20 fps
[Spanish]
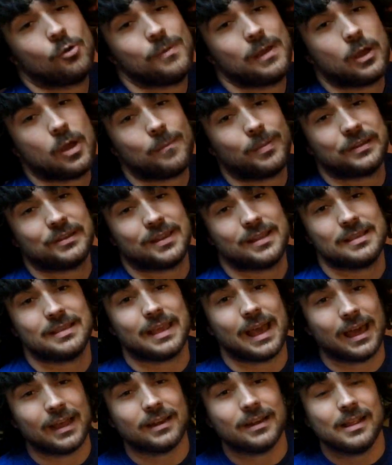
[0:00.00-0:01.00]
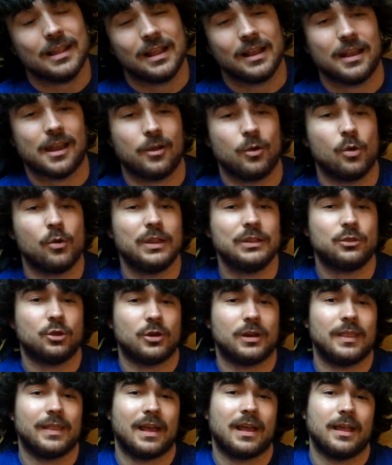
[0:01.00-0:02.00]
os vengo a presentar la nueva
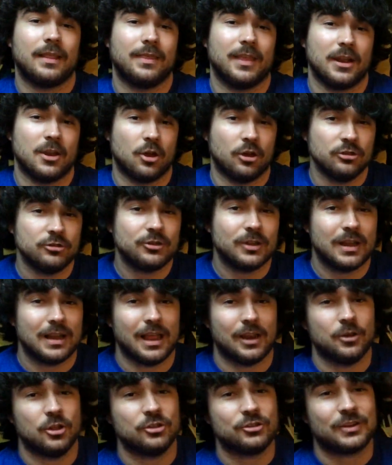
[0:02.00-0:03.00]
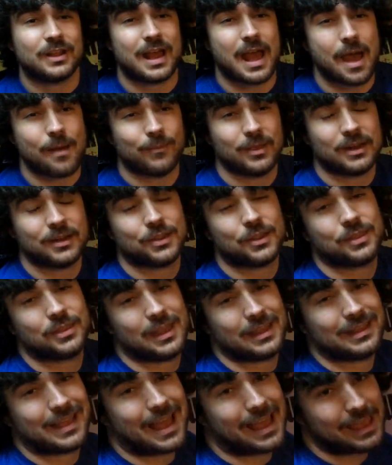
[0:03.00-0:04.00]
torre de, NOS, la NOS Hammer
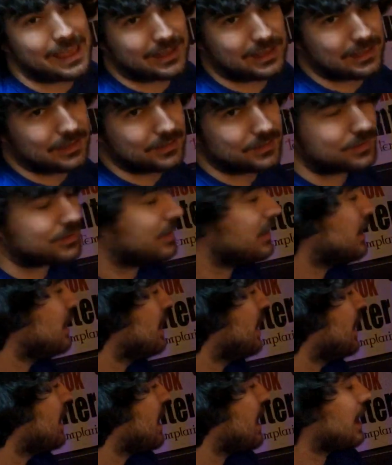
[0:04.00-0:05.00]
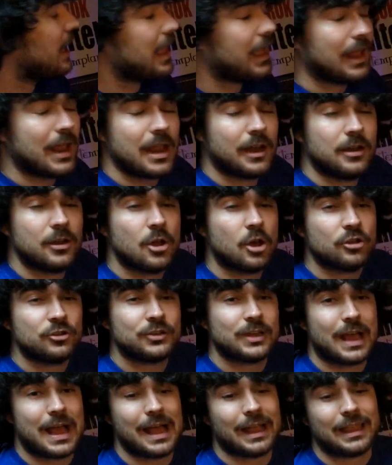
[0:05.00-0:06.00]
ZX eh,
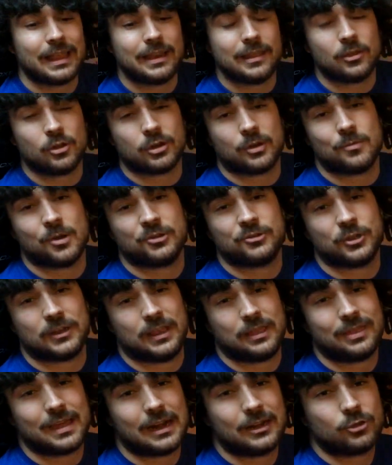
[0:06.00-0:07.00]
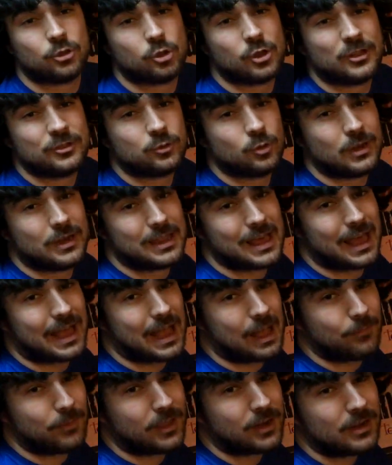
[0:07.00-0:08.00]
NOS ha querido remasterizar toda su línea
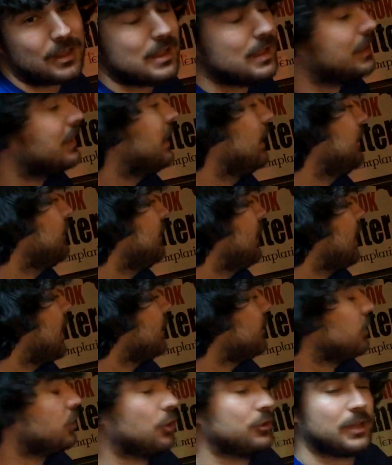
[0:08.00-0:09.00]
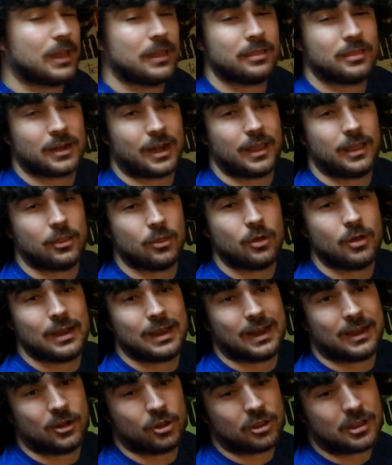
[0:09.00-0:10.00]
Hammer y en este caso nos han traído
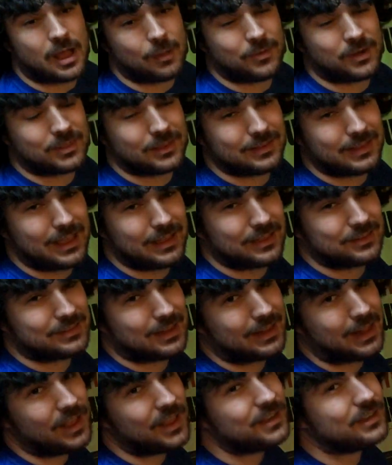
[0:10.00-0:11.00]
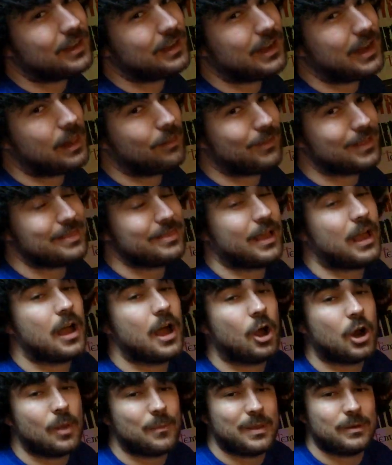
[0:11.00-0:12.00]
la NOS Hammer ZX que acaba de salir a la venta
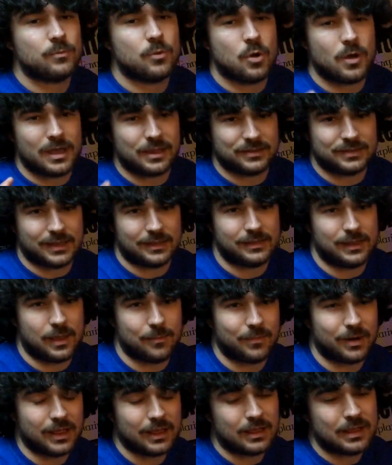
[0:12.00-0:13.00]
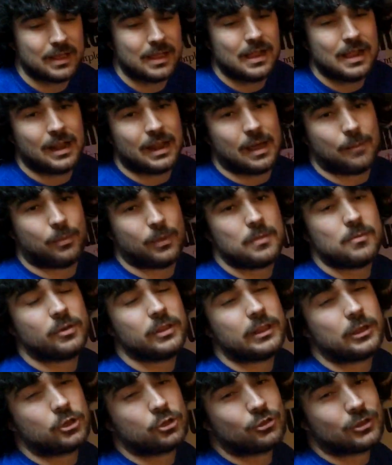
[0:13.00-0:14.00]
ahora mismo en septiembre La
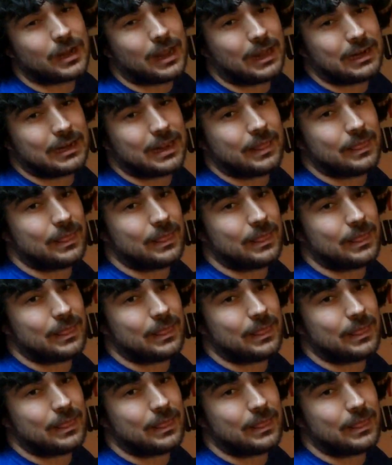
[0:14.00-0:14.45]
podemos encontrar